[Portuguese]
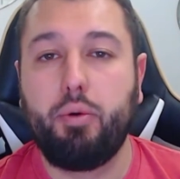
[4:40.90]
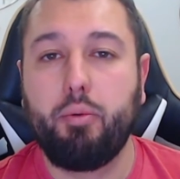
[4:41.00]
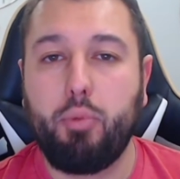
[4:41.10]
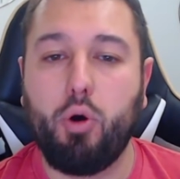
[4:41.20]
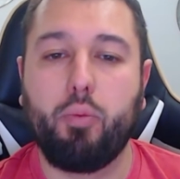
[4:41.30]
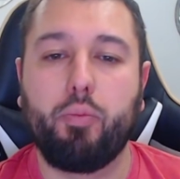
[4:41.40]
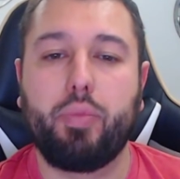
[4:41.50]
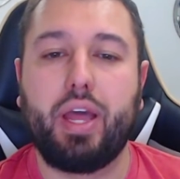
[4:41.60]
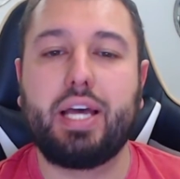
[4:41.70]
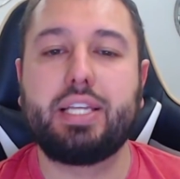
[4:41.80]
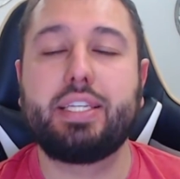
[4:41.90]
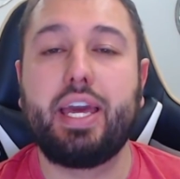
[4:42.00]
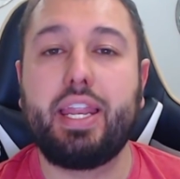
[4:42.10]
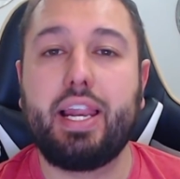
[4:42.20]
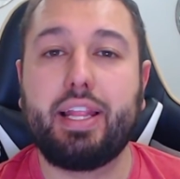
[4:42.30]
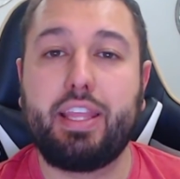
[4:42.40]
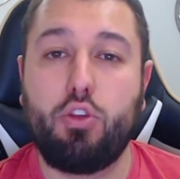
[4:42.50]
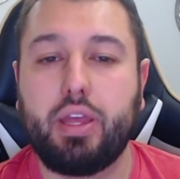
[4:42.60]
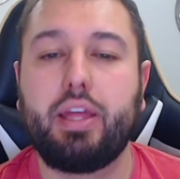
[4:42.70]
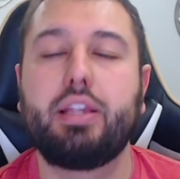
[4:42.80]
Bom, a série ela
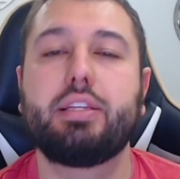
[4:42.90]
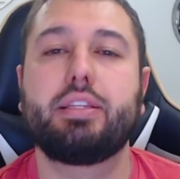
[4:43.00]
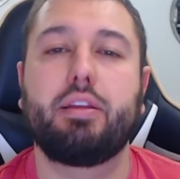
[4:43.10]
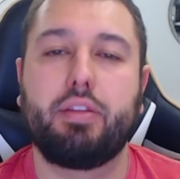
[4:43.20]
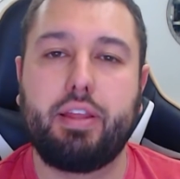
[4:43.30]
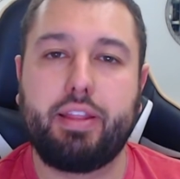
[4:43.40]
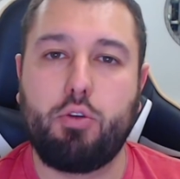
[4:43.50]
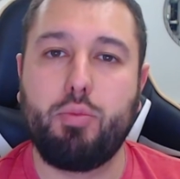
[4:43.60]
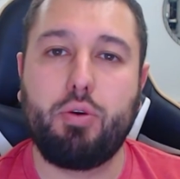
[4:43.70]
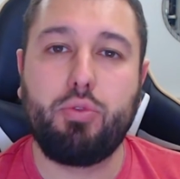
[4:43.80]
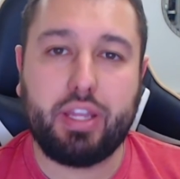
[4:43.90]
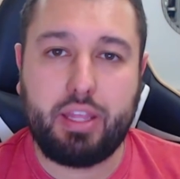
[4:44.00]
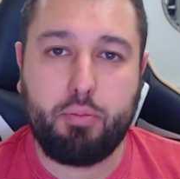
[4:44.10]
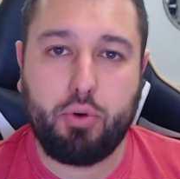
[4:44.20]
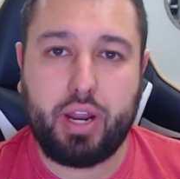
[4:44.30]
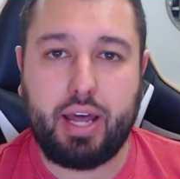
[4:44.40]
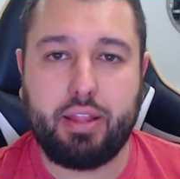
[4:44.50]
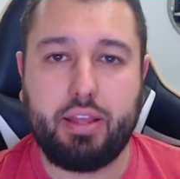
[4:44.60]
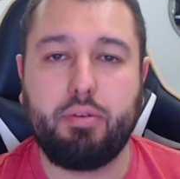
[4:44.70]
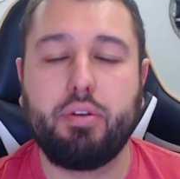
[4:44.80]
tem, eles têm, tem uma única
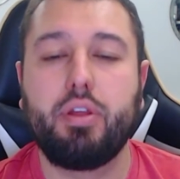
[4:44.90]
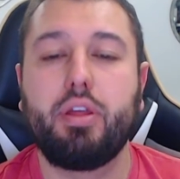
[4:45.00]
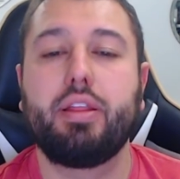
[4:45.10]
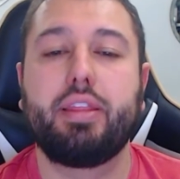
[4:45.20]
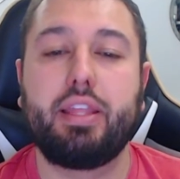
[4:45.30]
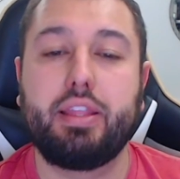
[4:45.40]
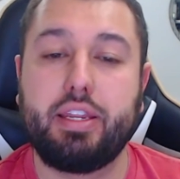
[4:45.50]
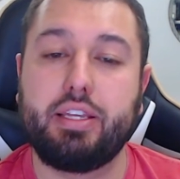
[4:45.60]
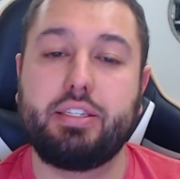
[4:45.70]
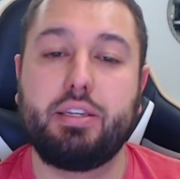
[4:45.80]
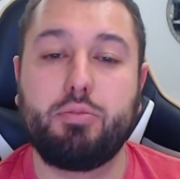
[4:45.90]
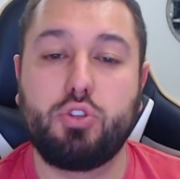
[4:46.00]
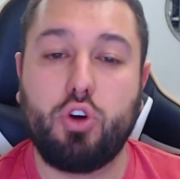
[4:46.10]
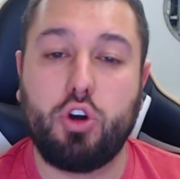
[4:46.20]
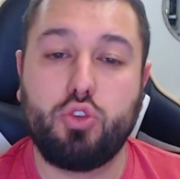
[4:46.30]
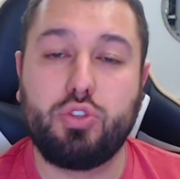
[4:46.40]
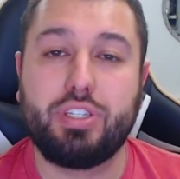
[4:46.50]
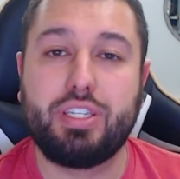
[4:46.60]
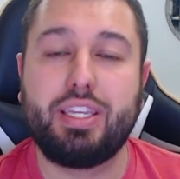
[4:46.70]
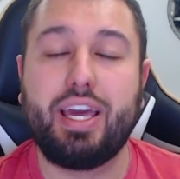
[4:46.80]
temporada, tem 13
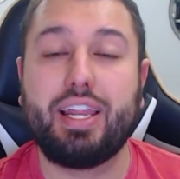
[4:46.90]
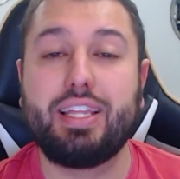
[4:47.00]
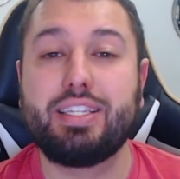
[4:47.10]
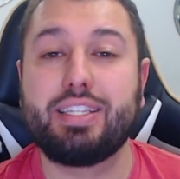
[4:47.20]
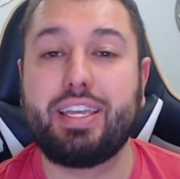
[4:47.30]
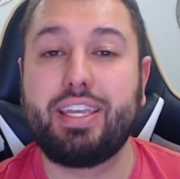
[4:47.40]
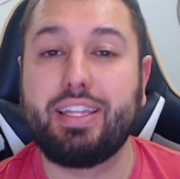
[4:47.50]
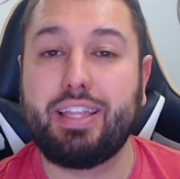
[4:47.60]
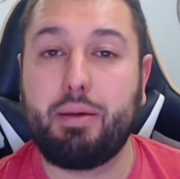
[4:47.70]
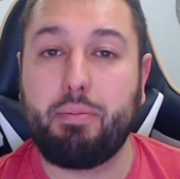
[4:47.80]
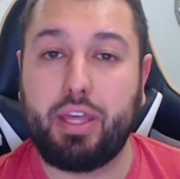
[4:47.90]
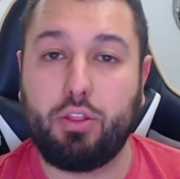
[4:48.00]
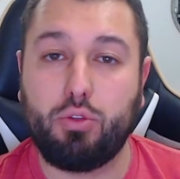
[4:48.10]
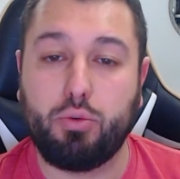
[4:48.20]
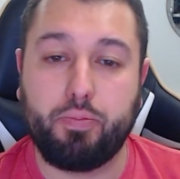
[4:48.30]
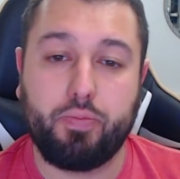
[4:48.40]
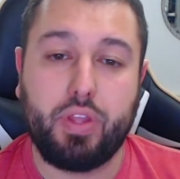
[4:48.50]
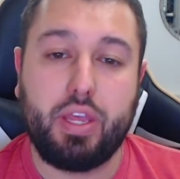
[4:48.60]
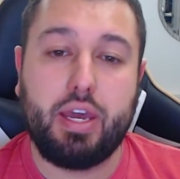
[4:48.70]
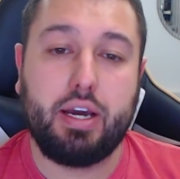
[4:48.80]
episódios e ela ainda está em andamento.
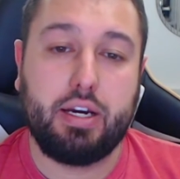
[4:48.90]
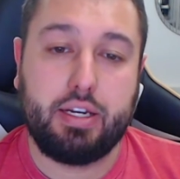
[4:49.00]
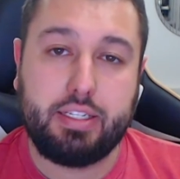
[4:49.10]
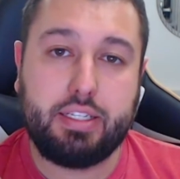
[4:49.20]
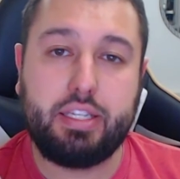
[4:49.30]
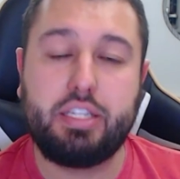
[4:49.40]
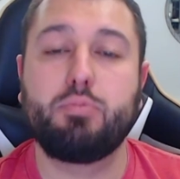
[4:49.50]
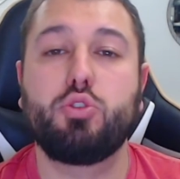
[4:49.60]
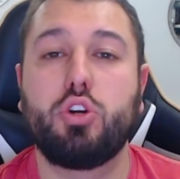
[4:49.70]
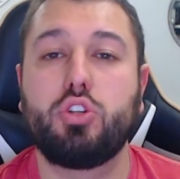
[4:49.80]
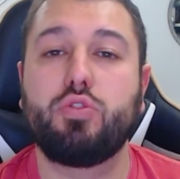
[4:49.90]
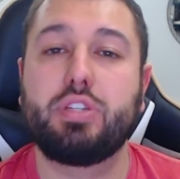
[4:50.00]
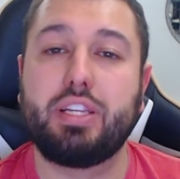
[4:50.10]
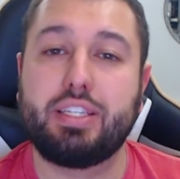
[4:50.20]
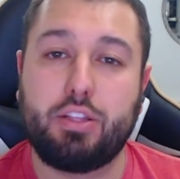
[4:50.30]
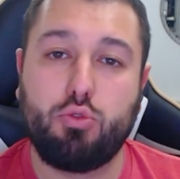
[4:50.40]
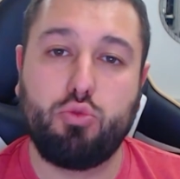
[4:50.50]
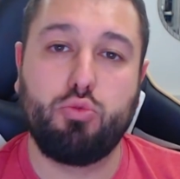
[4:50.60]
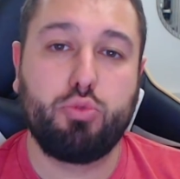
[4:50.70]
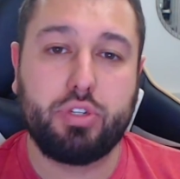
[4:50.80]
Uh, esses três episódios vão ser lançados
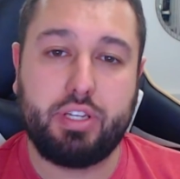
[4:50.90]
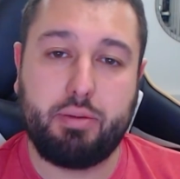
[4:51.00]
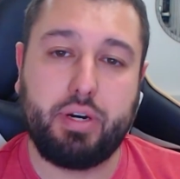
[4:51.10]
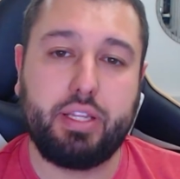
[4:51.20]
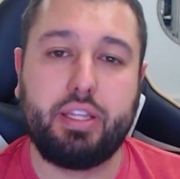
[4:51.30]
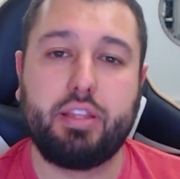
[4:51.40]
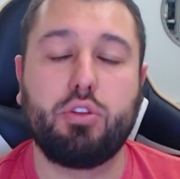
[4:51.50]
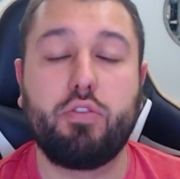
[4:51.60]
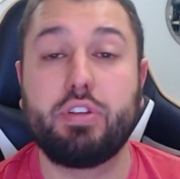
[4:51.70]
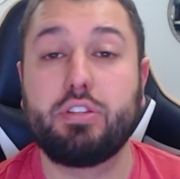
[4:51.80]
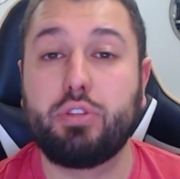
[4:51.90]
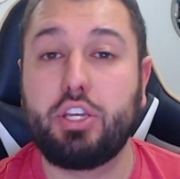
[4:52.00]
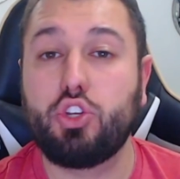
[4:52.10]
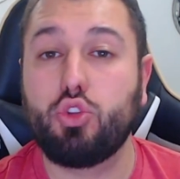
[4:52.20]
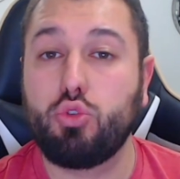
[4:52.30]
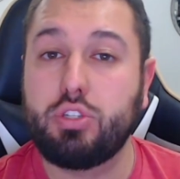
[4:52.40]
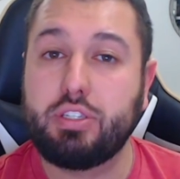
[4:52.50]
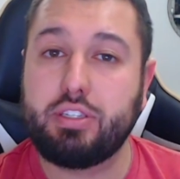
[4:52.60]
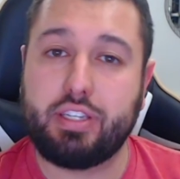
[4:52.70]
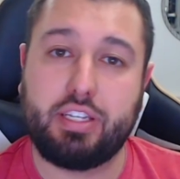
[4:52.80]
um por semana, então talvez não tenha todos
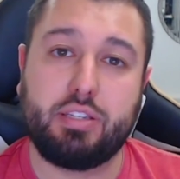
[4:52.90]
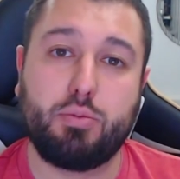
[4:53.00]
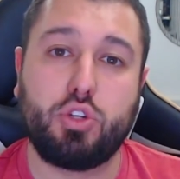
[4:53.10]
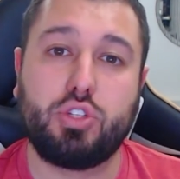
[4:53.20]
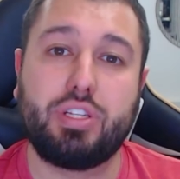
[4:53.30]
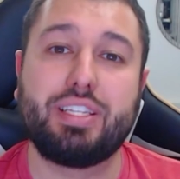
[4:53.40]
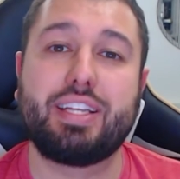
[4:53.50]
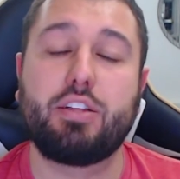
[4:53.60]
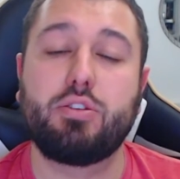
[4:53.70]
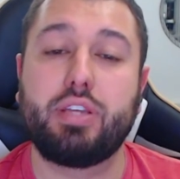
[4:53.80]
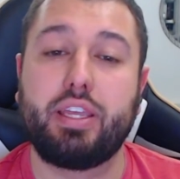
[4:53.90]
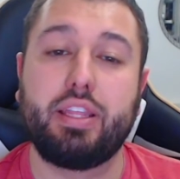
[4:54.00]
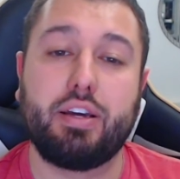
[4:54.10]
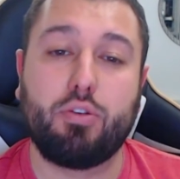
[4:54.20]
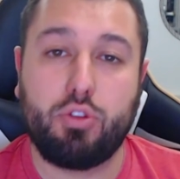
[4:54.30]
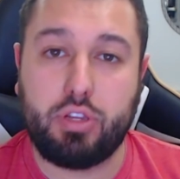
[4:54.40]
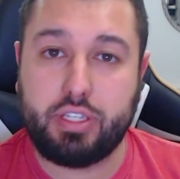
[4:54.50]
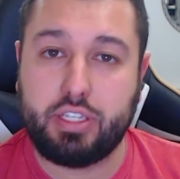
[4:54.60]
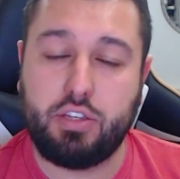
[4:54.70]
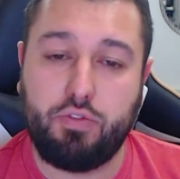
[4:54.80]
os três episódios lançados ainda quando eu
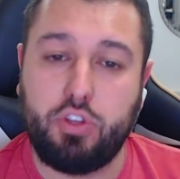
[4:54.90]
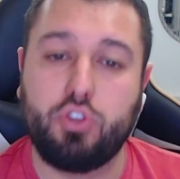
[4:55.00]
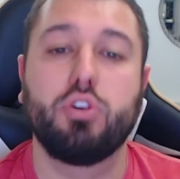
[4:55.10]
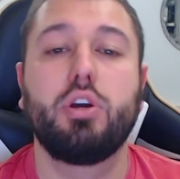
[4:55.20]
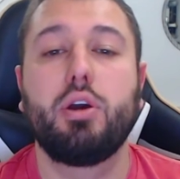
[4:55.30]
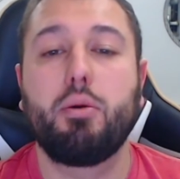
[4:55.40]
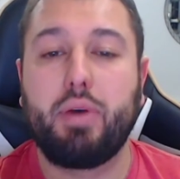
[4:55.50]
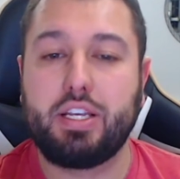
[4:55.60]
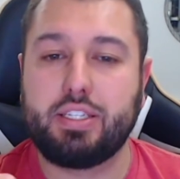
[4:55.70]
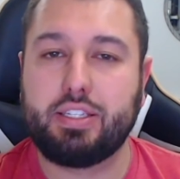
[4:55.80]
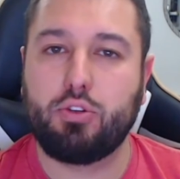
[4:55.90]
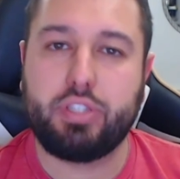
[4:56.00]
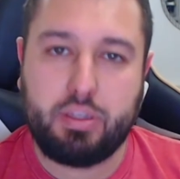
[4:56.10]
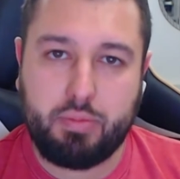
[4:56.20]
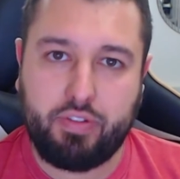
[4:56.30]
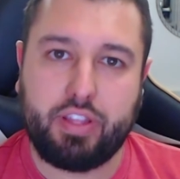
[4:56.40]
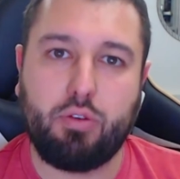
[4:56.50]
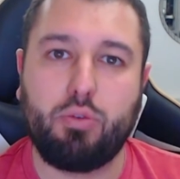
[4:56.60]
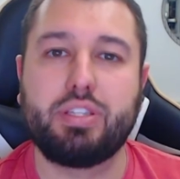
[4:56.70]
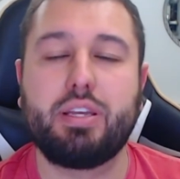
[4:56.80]
lancei esse vídeo. Mas toda semana vai ter
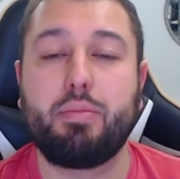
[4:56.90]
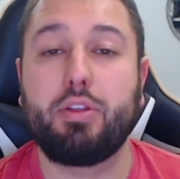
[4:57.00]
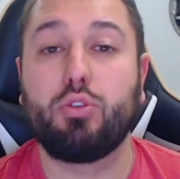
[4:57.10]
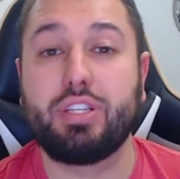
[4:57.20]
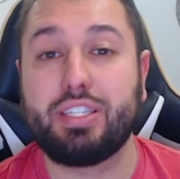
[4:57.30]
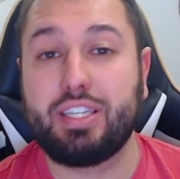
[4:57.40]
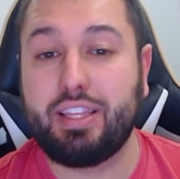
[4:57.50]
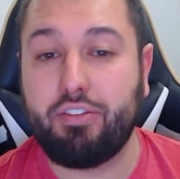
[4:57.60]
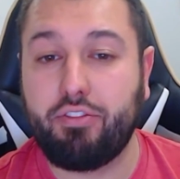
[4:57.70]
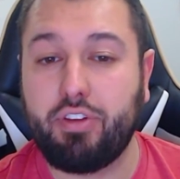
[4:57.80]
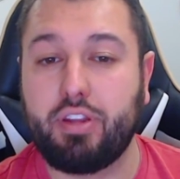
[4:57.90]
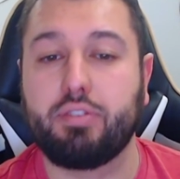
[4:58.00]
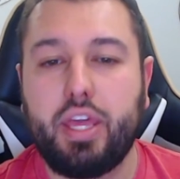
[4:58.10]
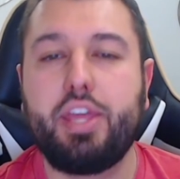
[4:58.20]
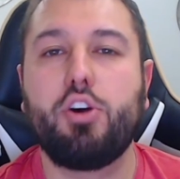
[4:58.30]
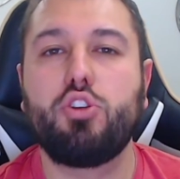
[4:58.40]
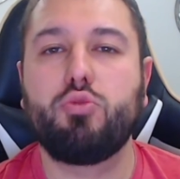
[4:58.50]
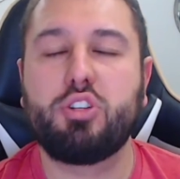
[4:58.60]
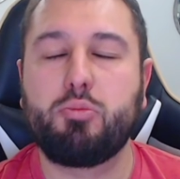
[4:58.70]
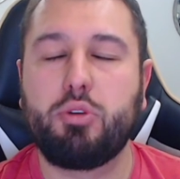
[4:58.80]
um lançamento, todas as quinta-feiras. E é onde
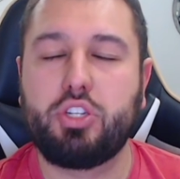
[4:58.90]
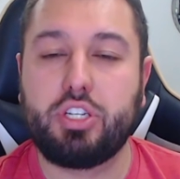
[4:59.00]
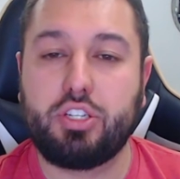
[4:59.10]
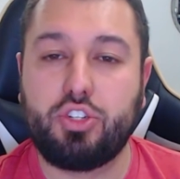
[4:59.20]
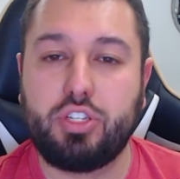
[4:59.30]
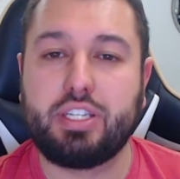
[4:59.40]
você pode estar assistindo essa